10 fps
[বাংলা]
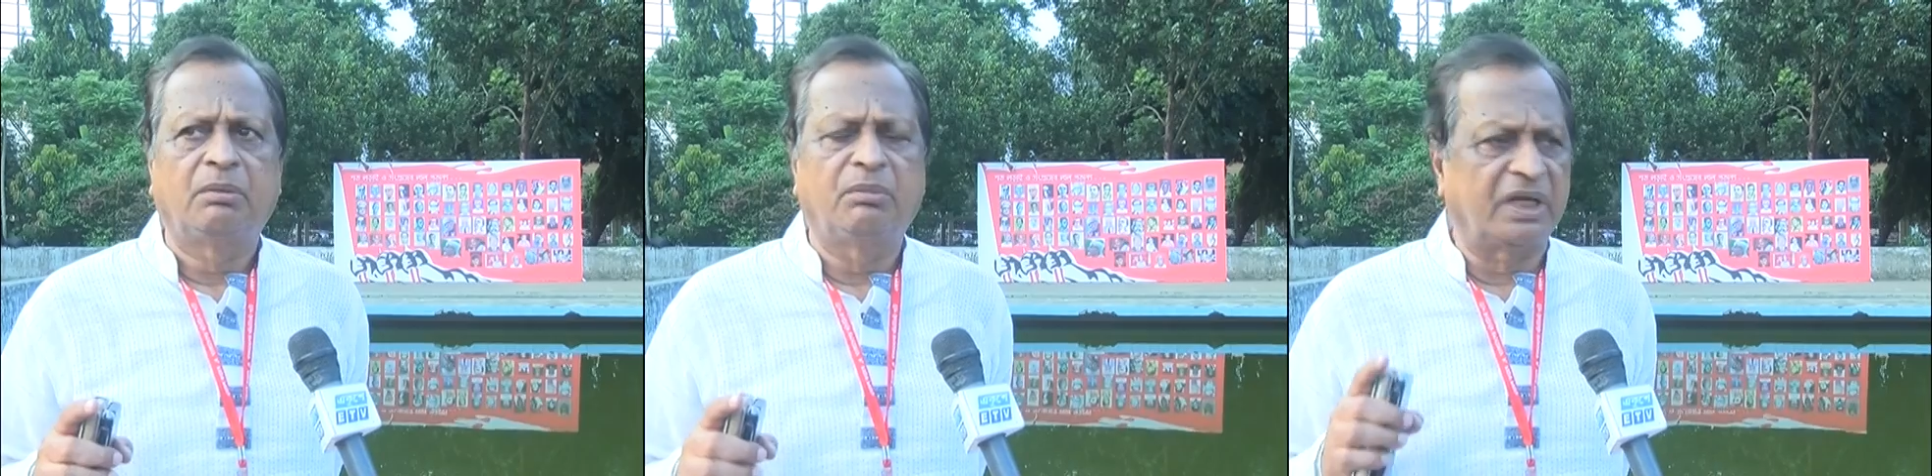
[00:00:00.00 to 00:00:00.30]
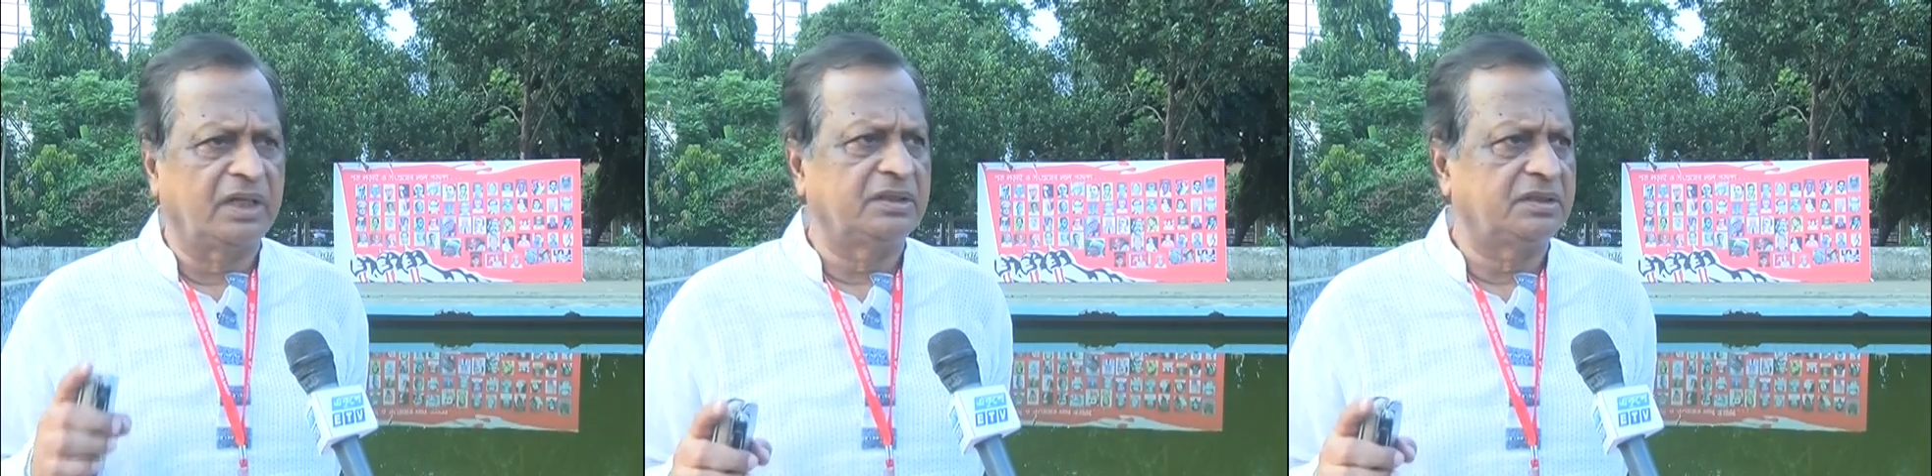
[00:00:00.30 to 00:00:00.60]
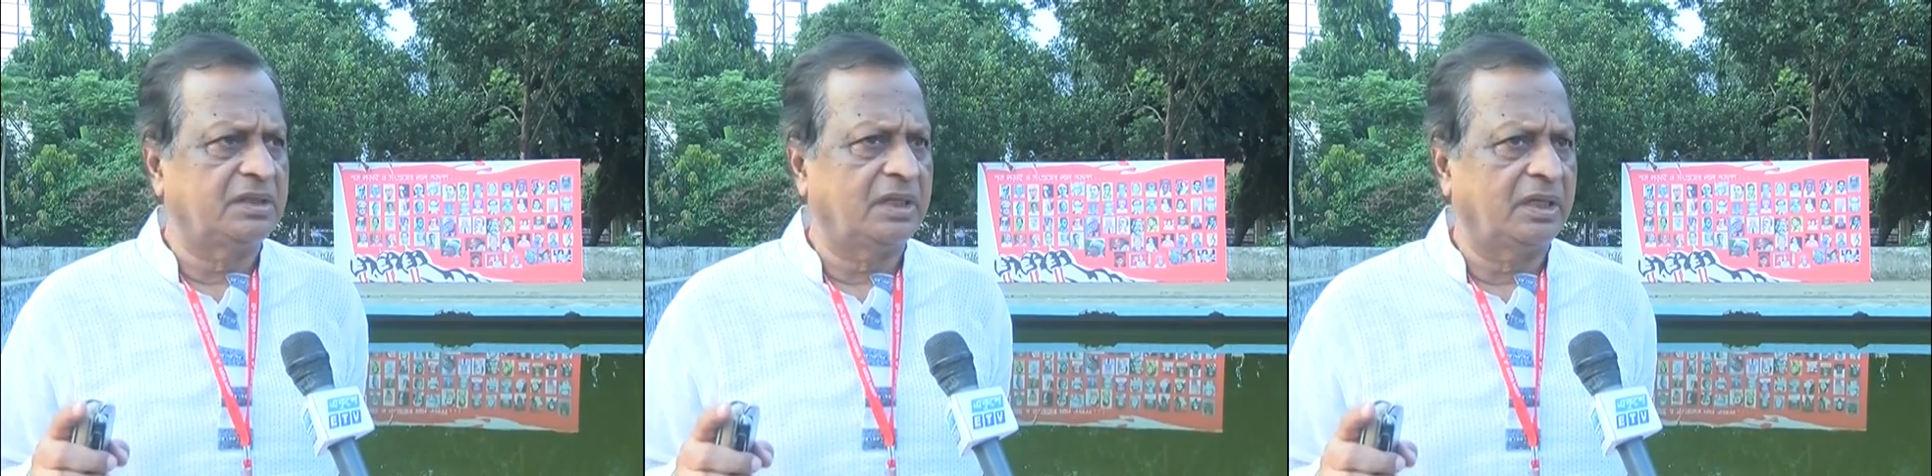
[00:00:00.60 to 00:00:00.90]
বাংলাদেশ
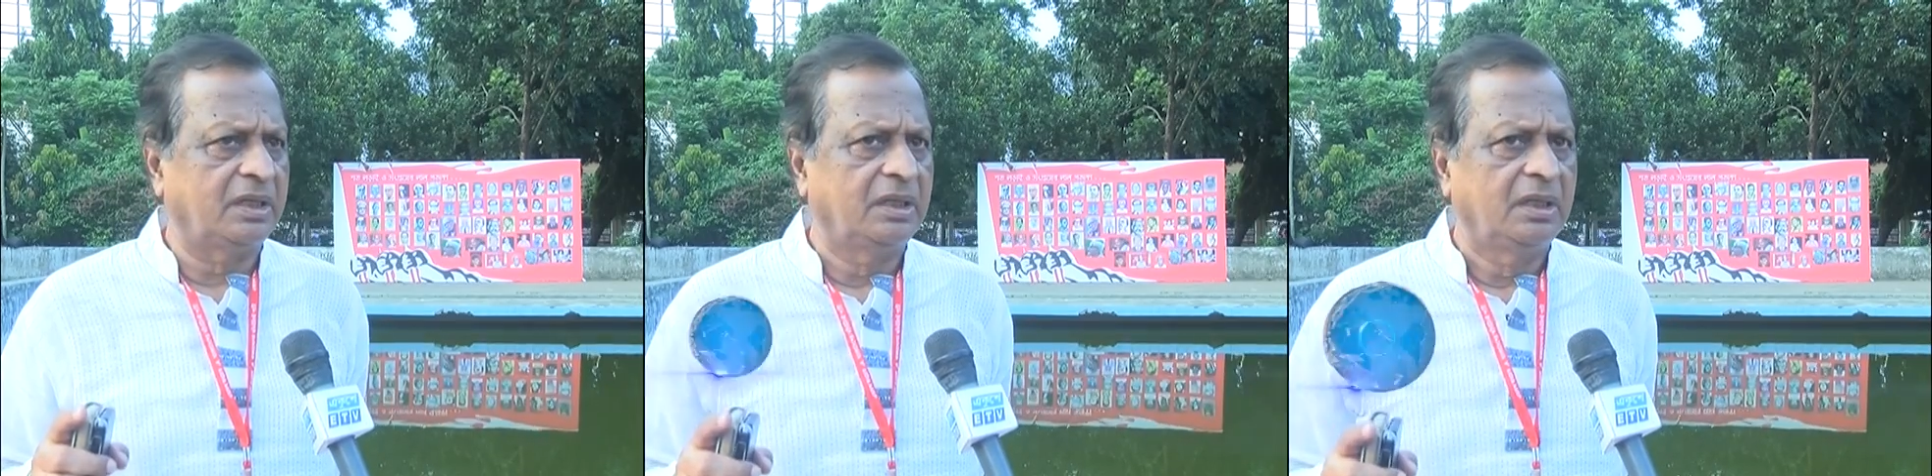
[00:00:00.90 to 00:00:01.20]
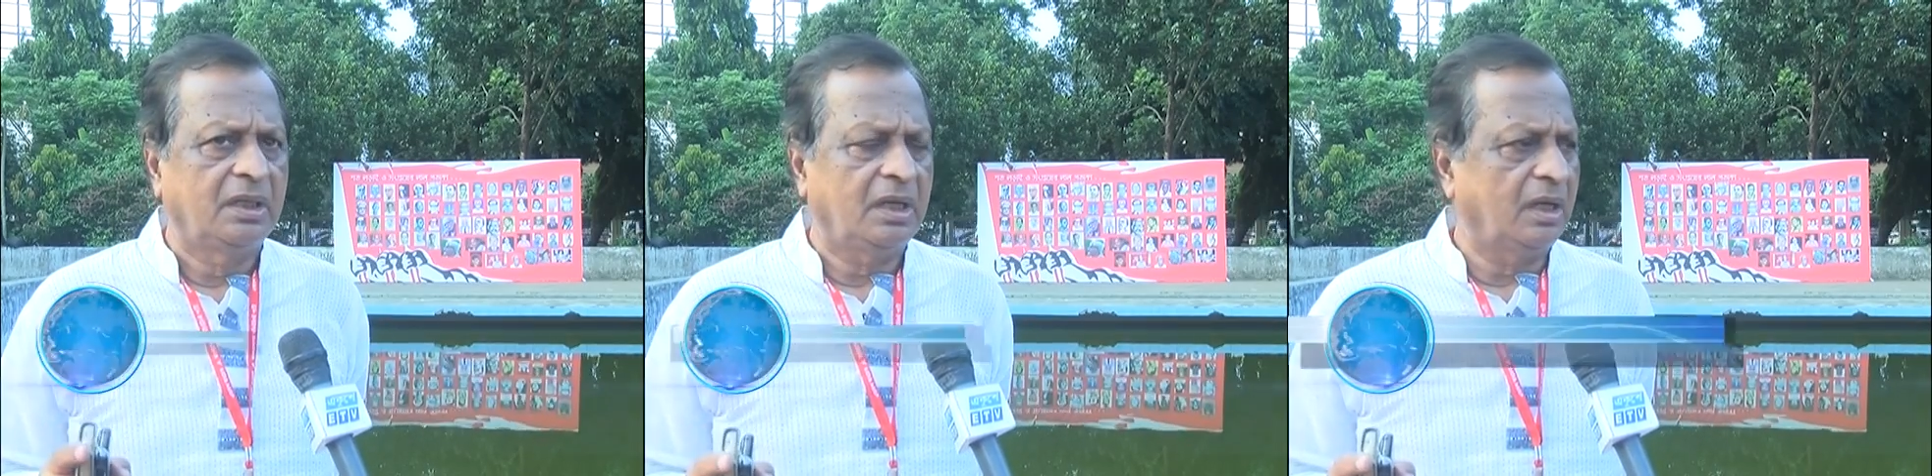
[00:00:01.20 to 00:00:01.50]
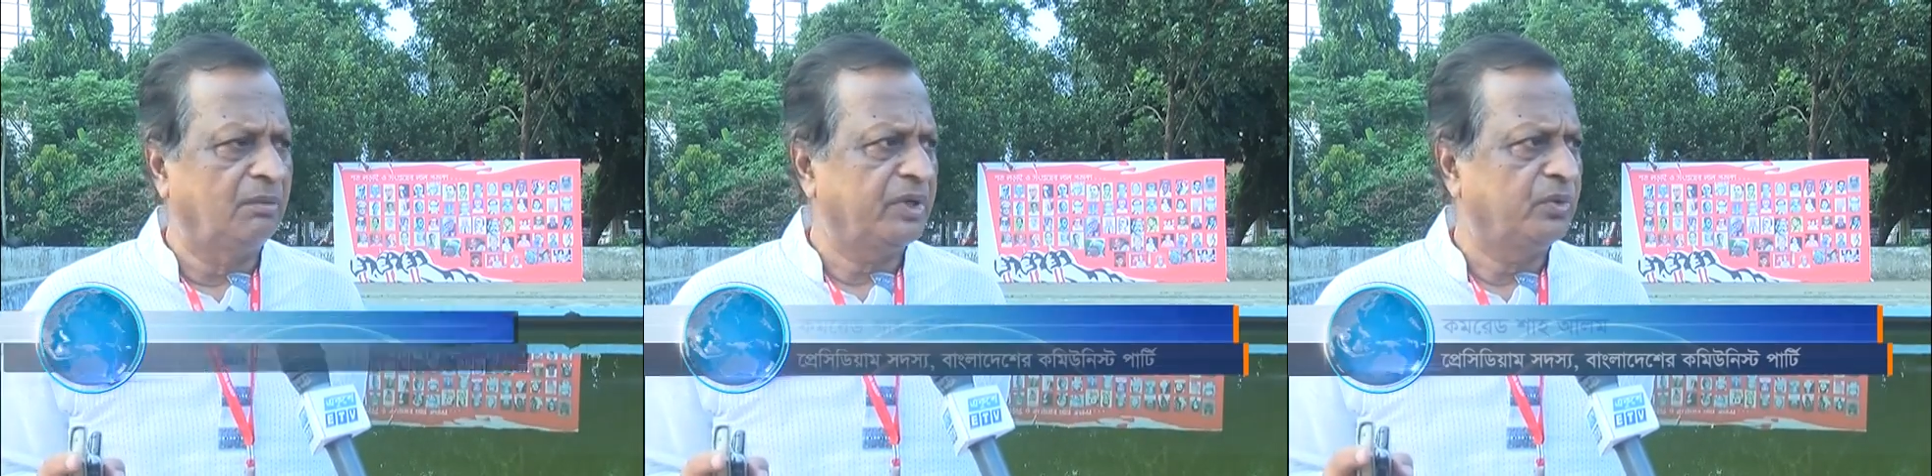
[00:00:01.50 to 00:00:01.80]
চায়
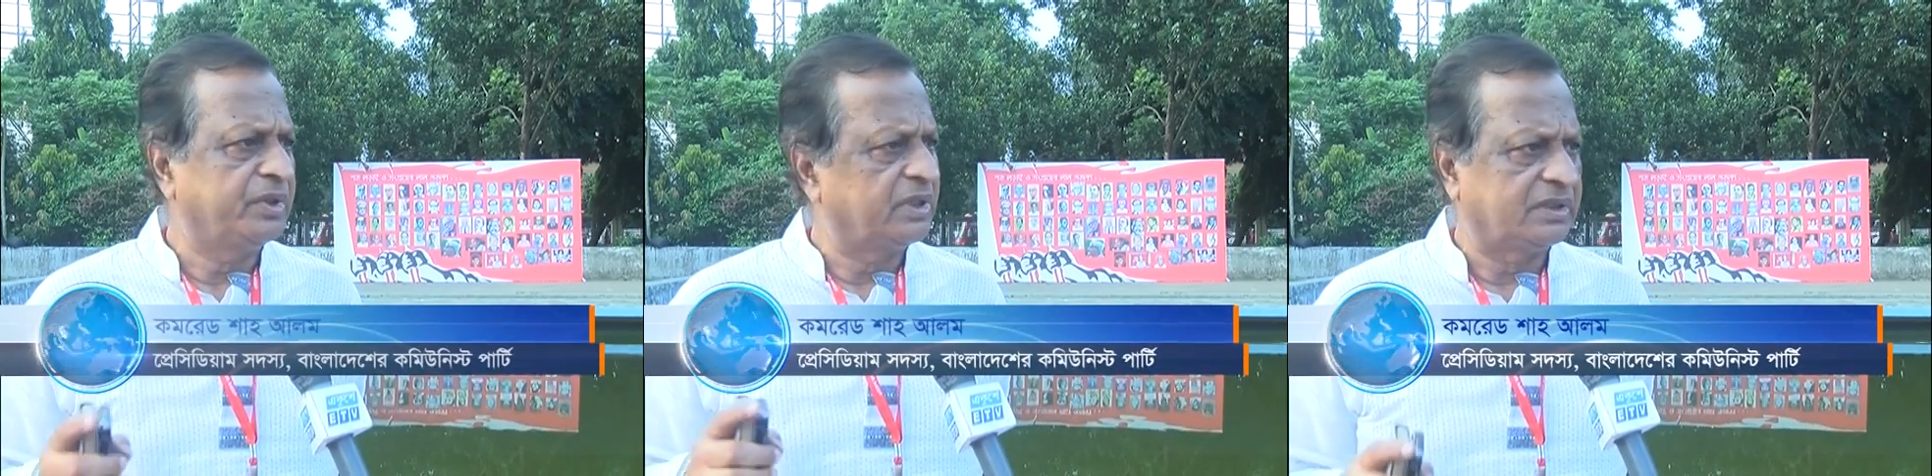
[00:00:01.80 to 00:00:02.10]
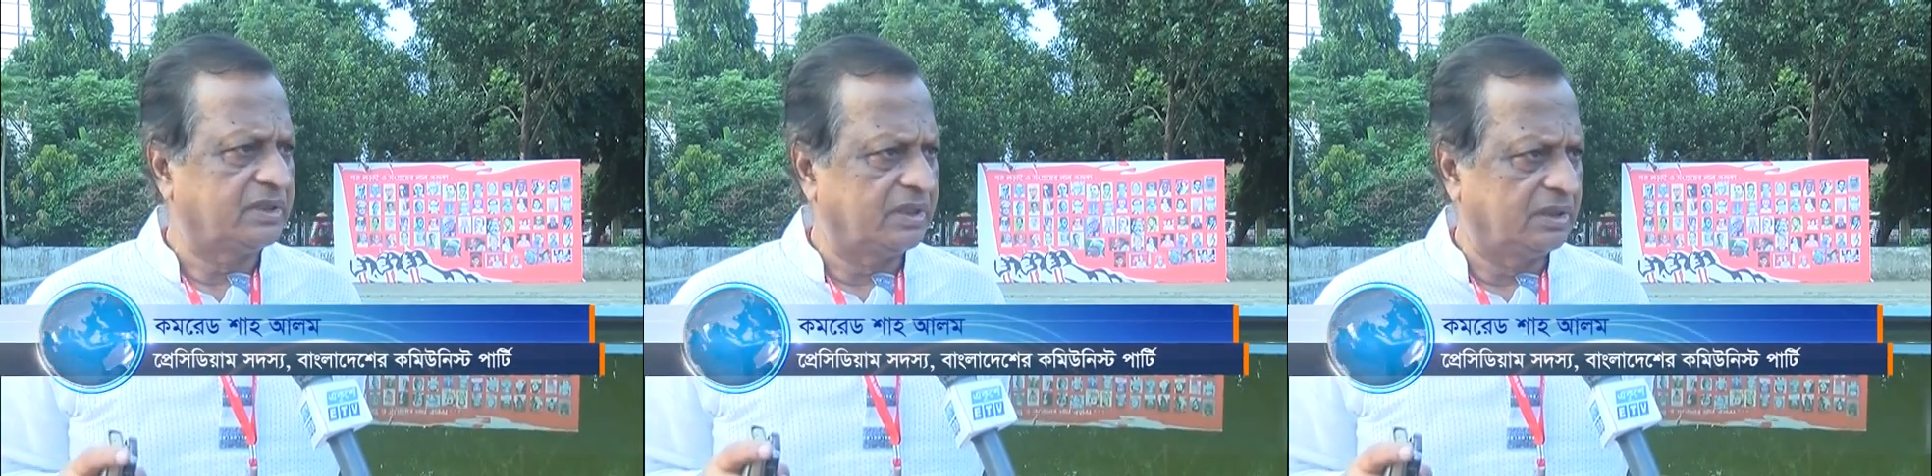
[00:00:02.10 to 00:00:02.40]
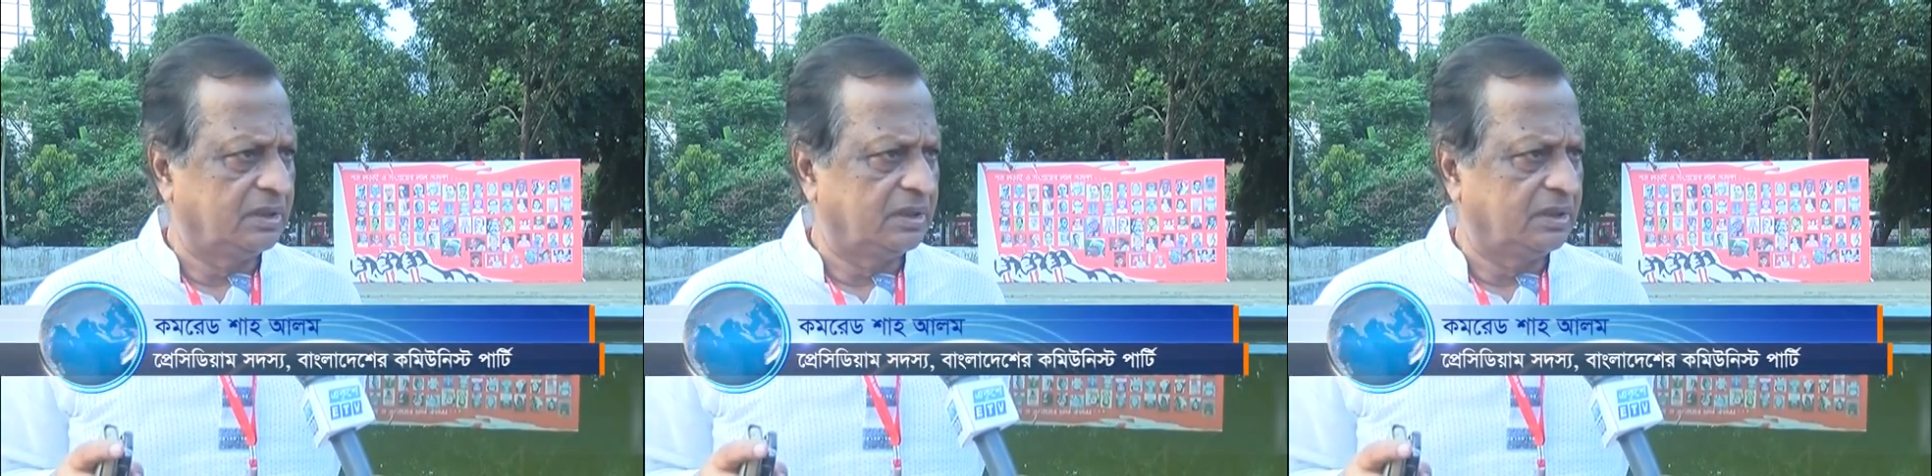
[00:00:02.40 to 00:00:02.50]
আমরাও সেটা চাই